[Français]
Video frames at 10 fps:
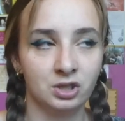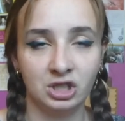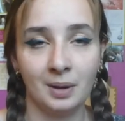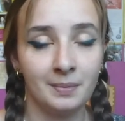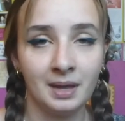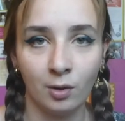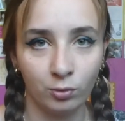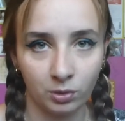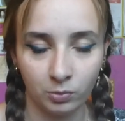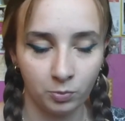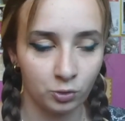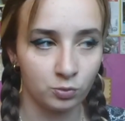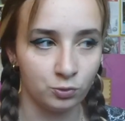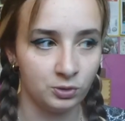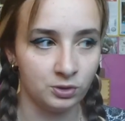jamais à aucun moment je
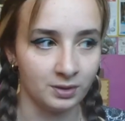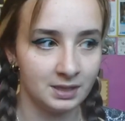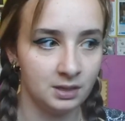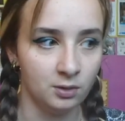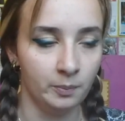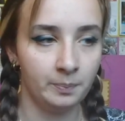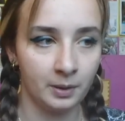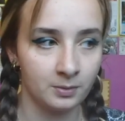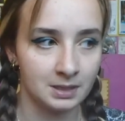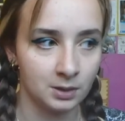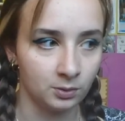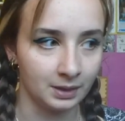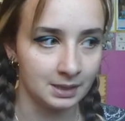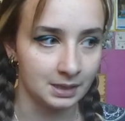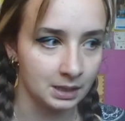me suis sentie euh, pas en
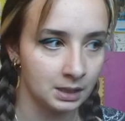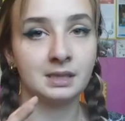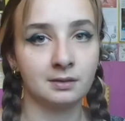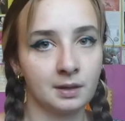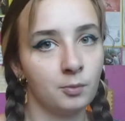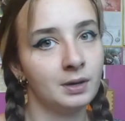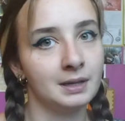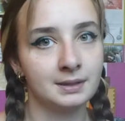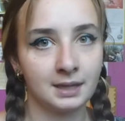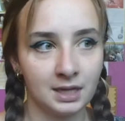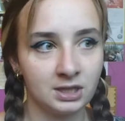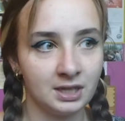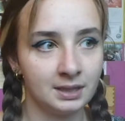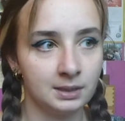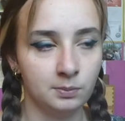sécurité. C'est vraiment les
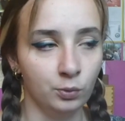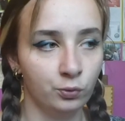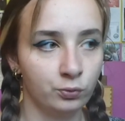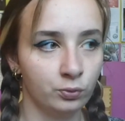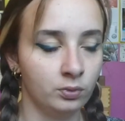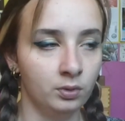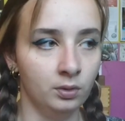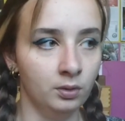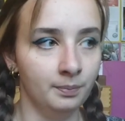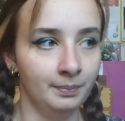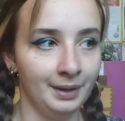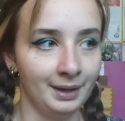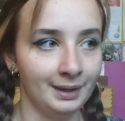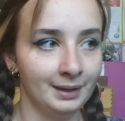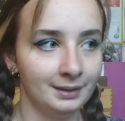trajets qui me font, euh,
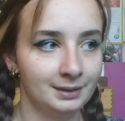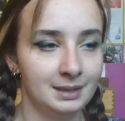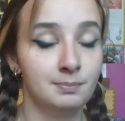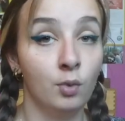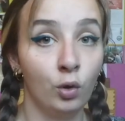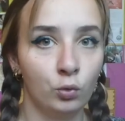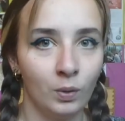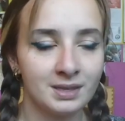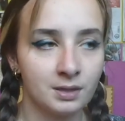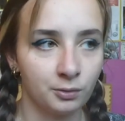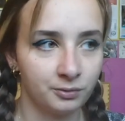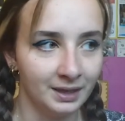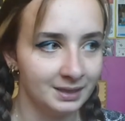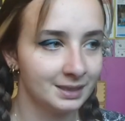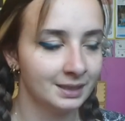mais qui m'angoissent en
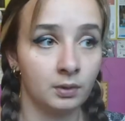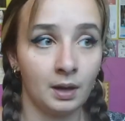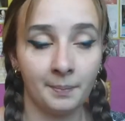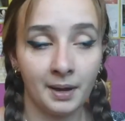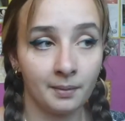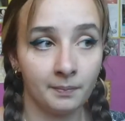fait. À part